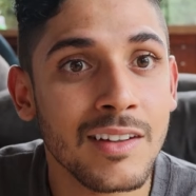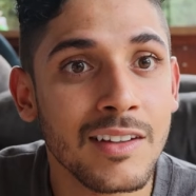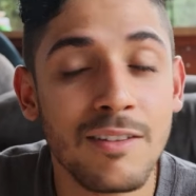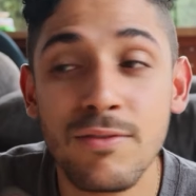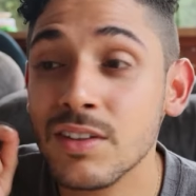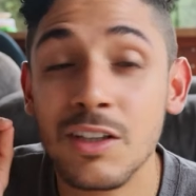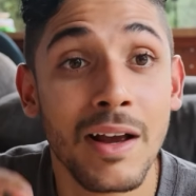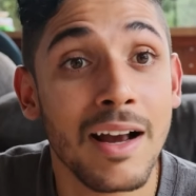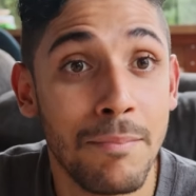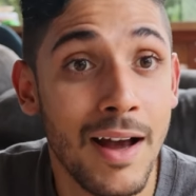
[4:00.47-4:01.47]
que você não
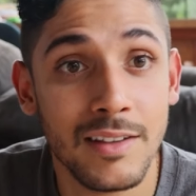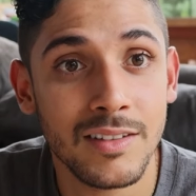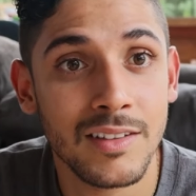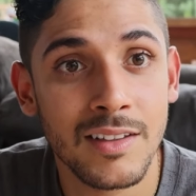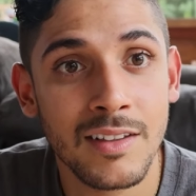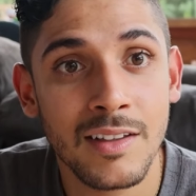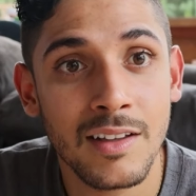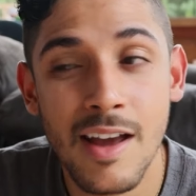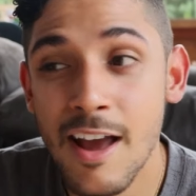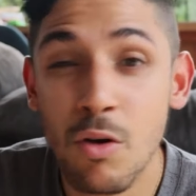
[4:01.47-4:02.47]
é capaz.
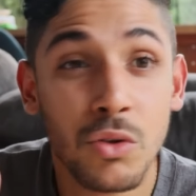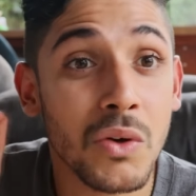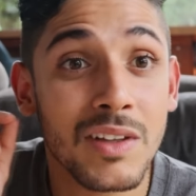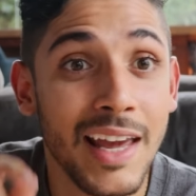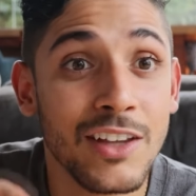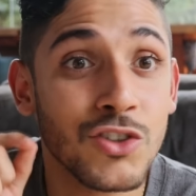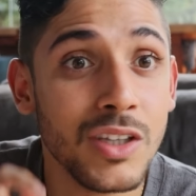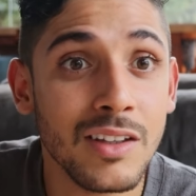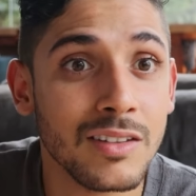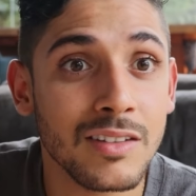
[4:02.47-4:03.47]
É quando alguém
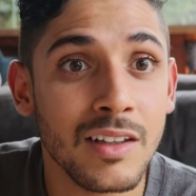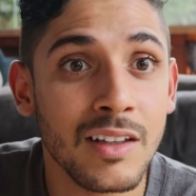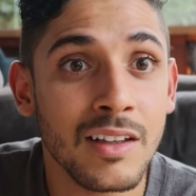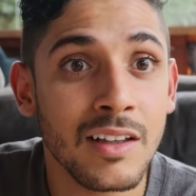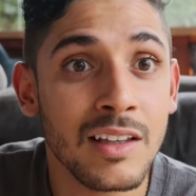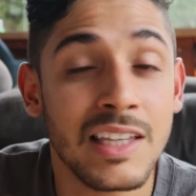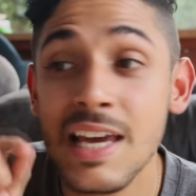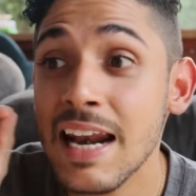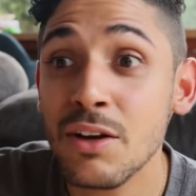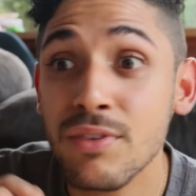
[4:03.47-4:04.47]
diz
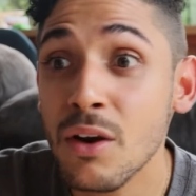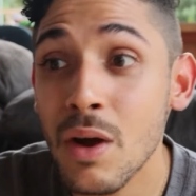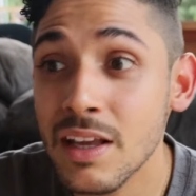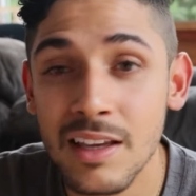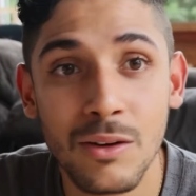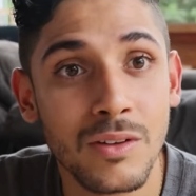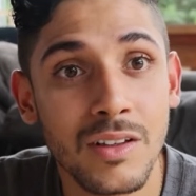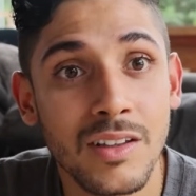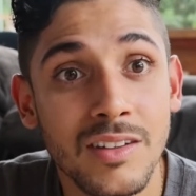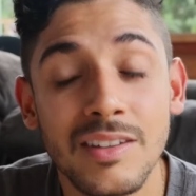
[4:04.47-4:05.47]
que ela não falou aquilo,
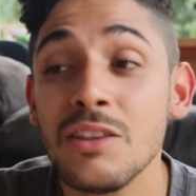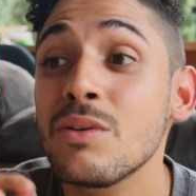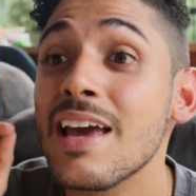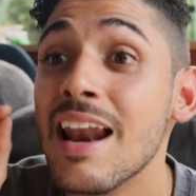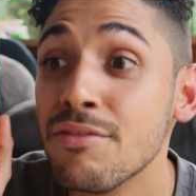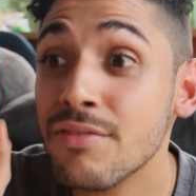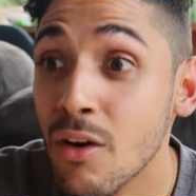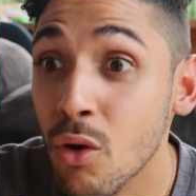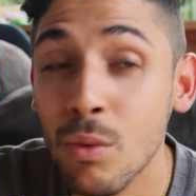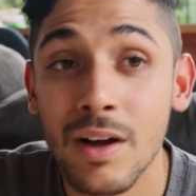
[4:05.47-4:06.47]
sendo que ela
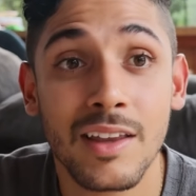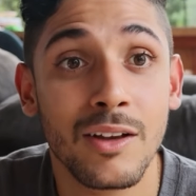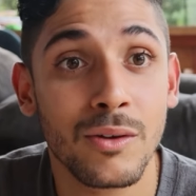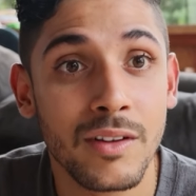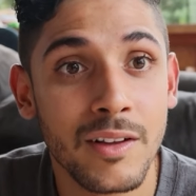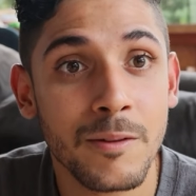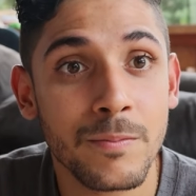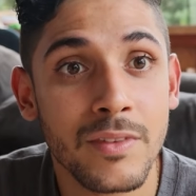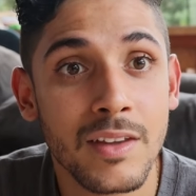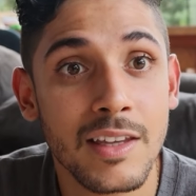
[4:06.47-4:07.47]
falou aquilo.
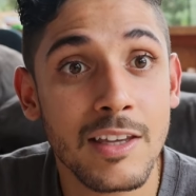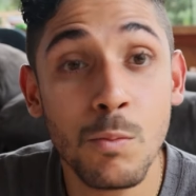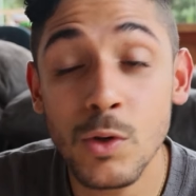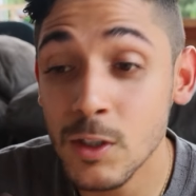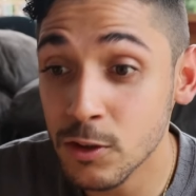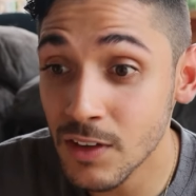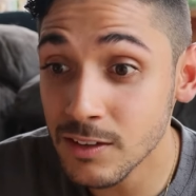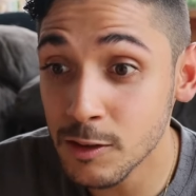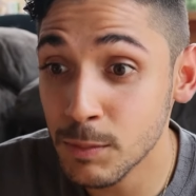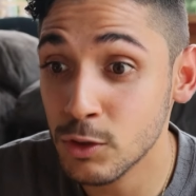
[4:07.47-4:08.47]
E muitas
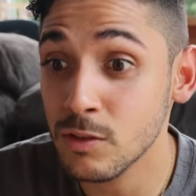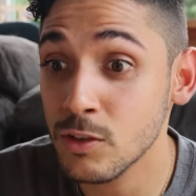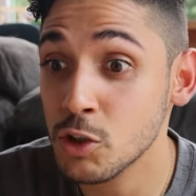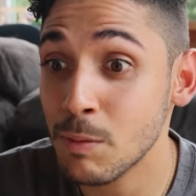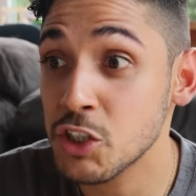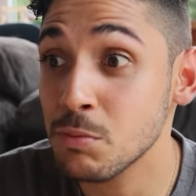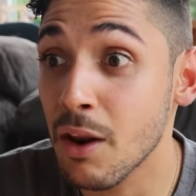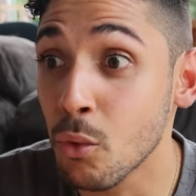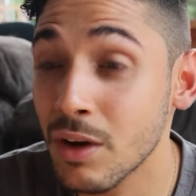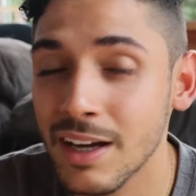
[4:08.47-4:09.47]
vezes as pessoas vão te chamar de
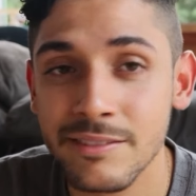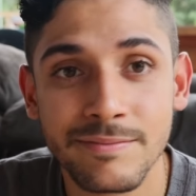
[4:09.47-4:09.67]
maluca,